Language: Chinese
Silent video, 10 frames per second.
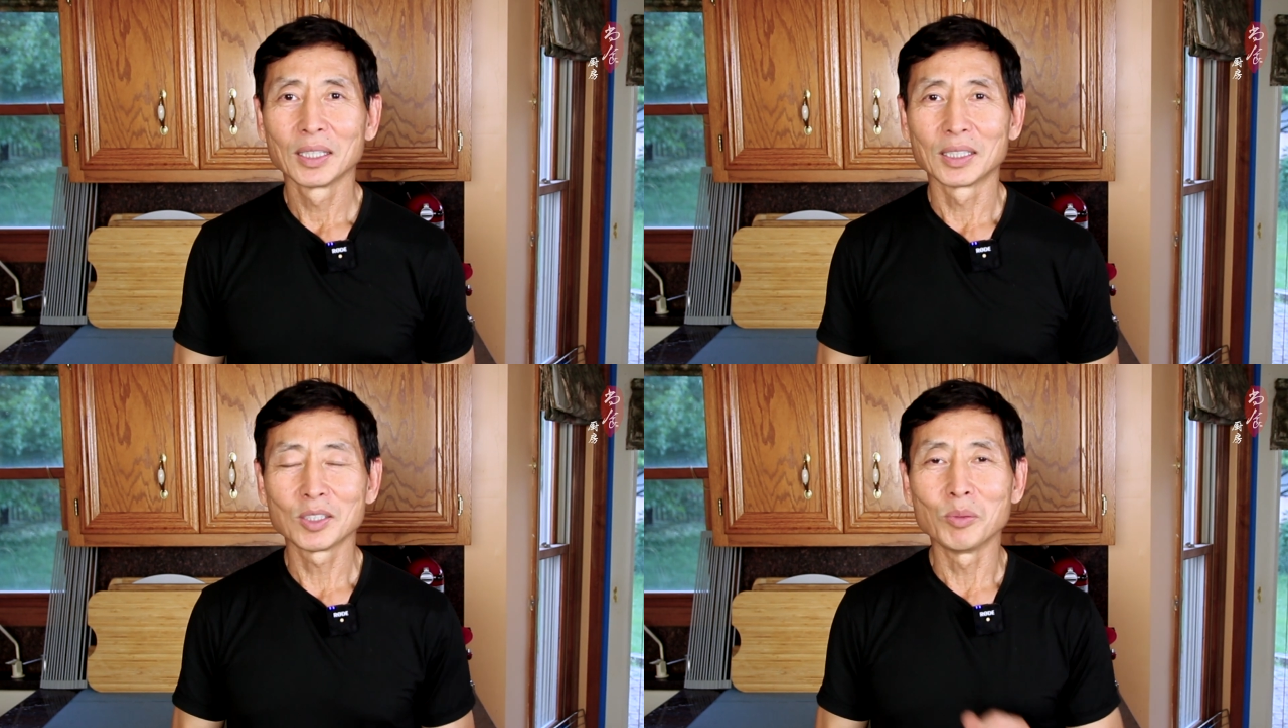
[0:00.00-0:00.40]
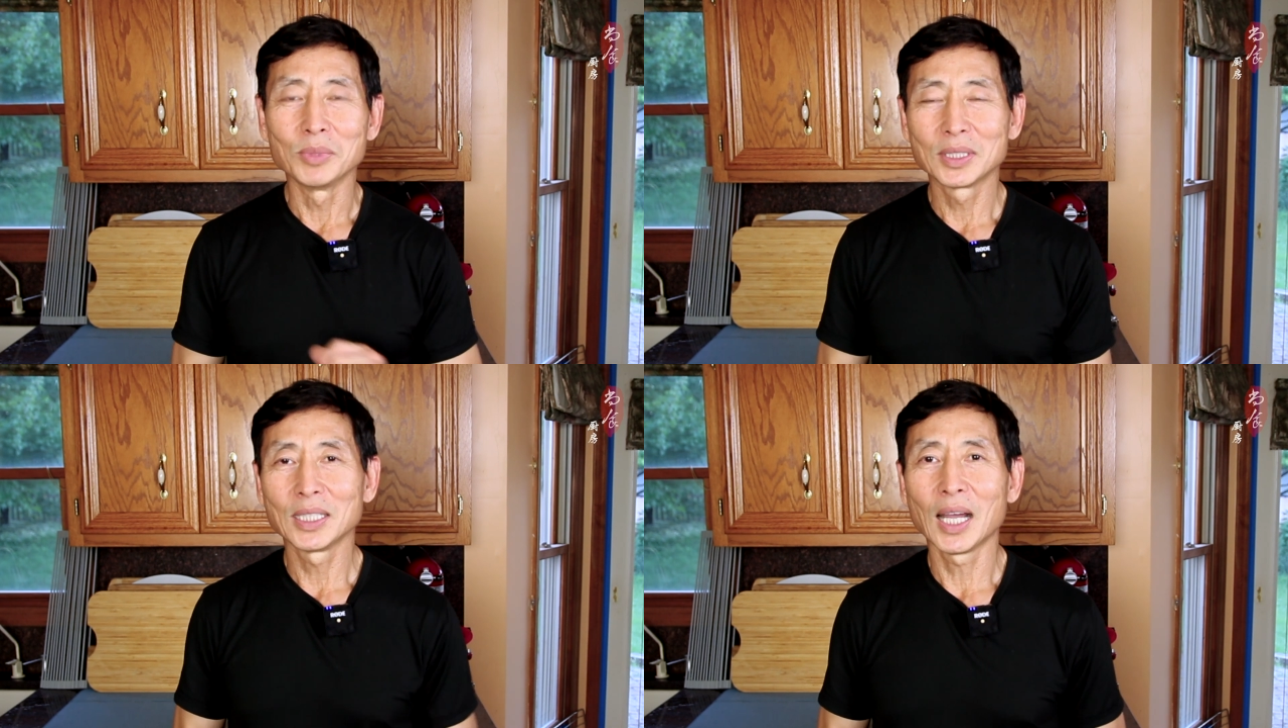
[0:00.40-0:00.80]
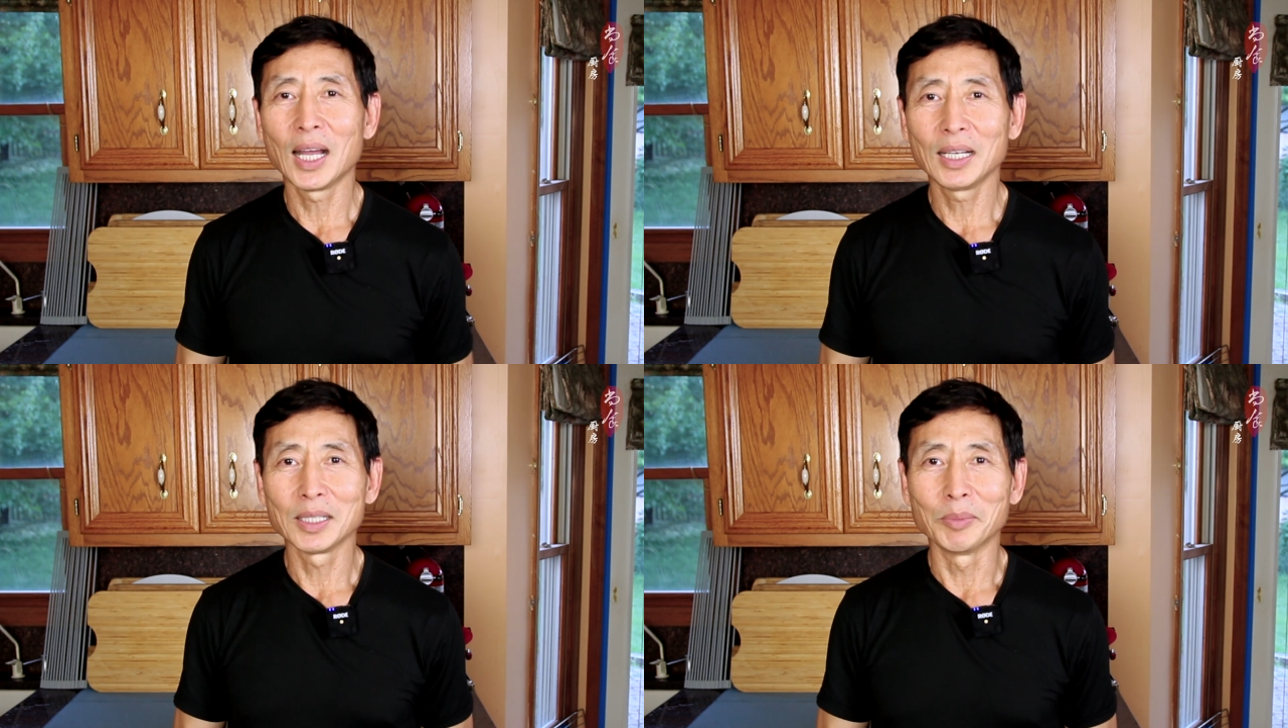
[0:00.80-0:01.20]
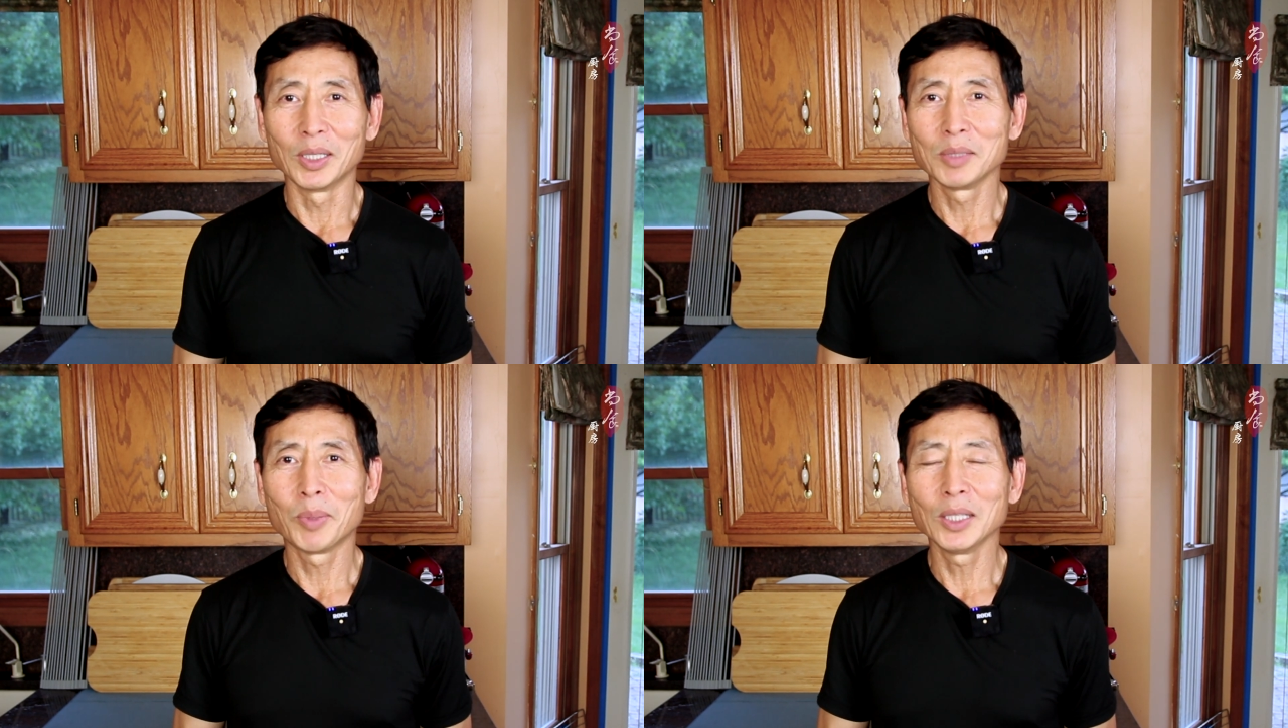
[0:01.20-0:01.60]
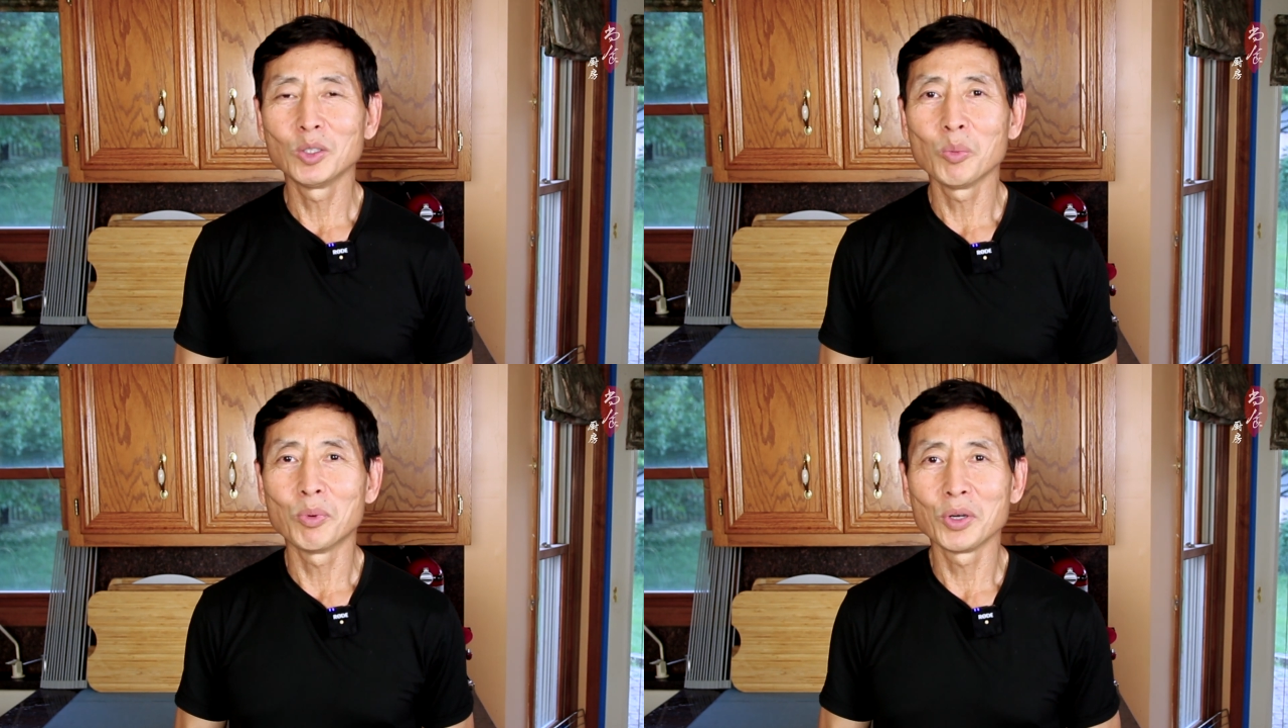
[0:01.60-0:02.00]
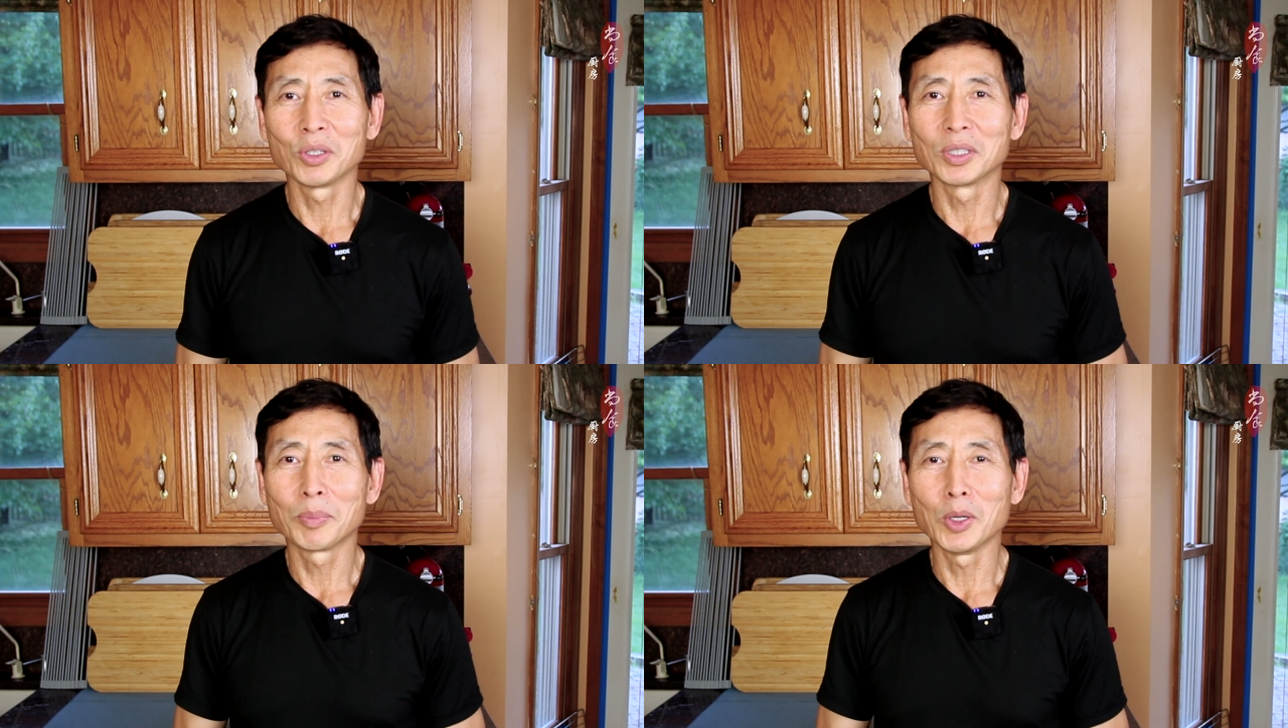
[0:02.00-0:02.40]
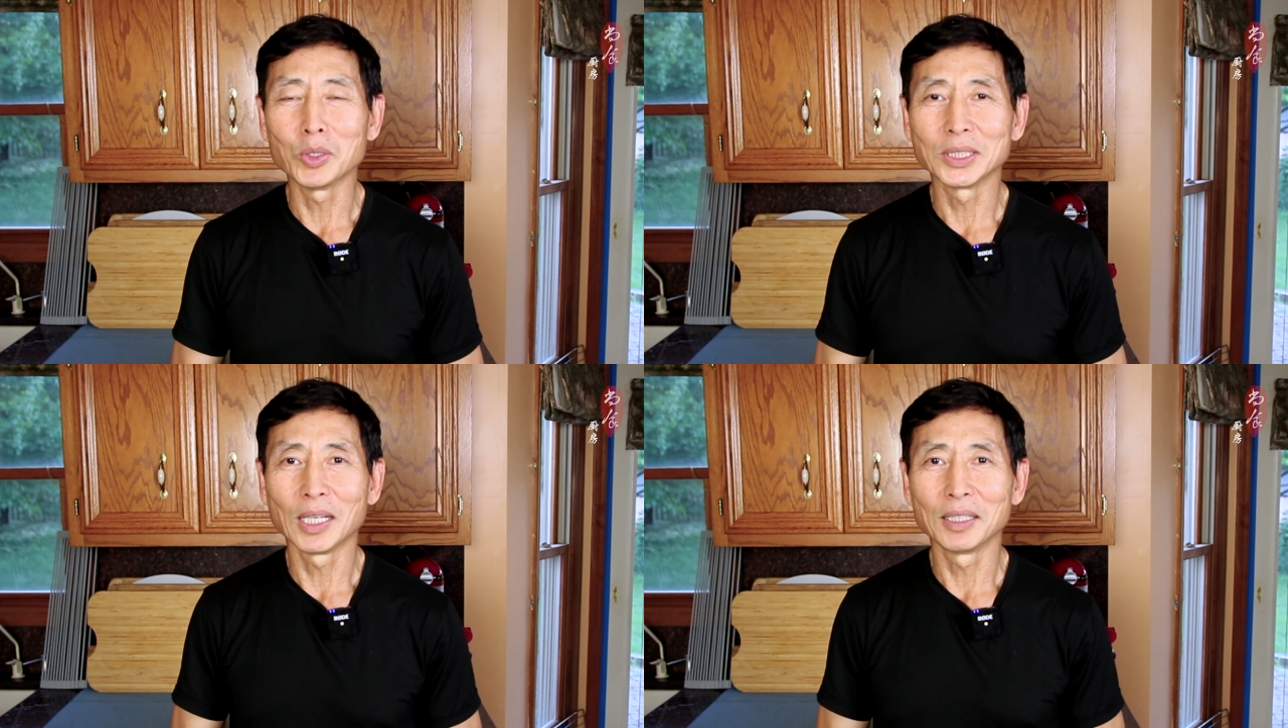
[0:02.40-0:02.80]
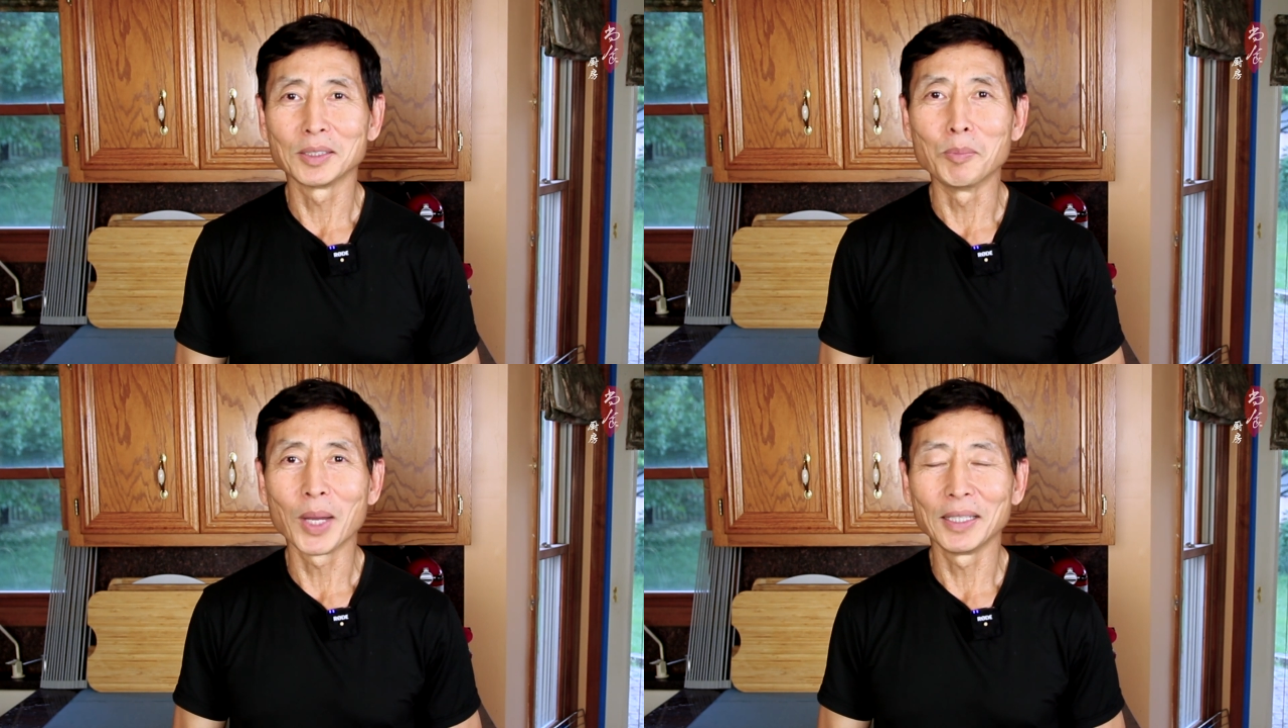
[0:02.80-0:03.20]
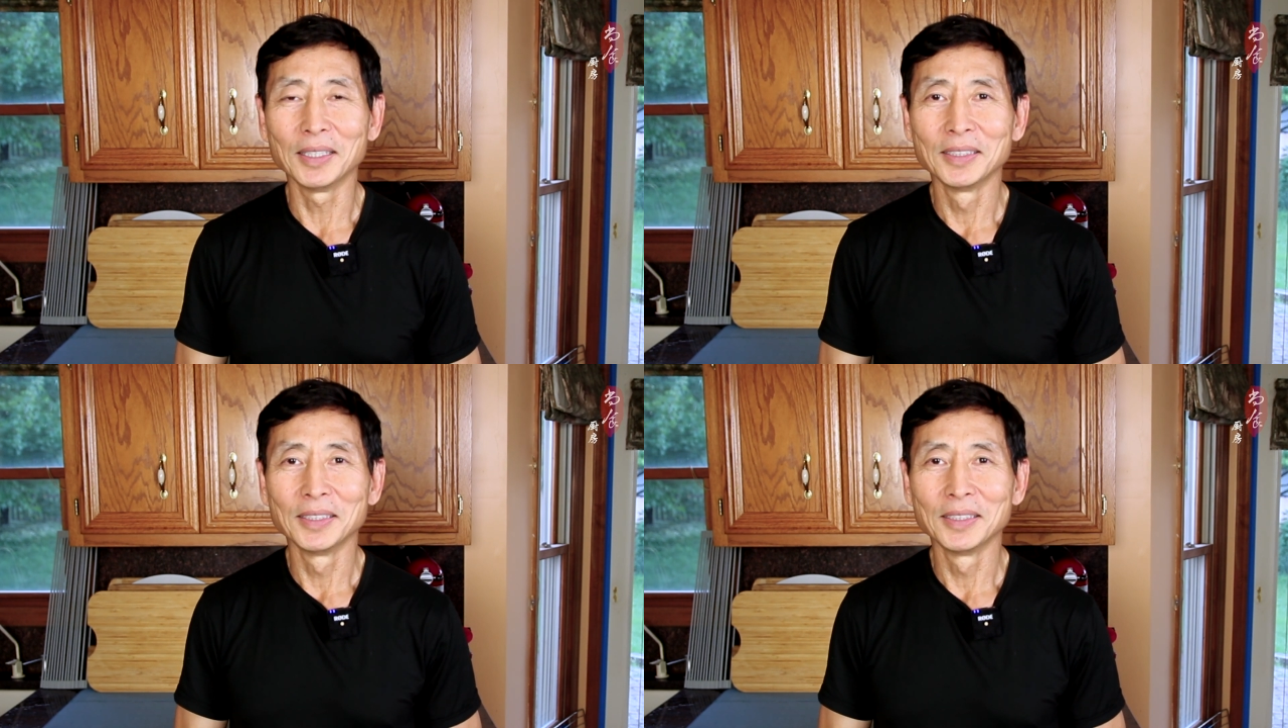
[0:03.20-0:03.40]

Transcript: 可是我们家里边一般都不会有这喷火枪，怎么办呢？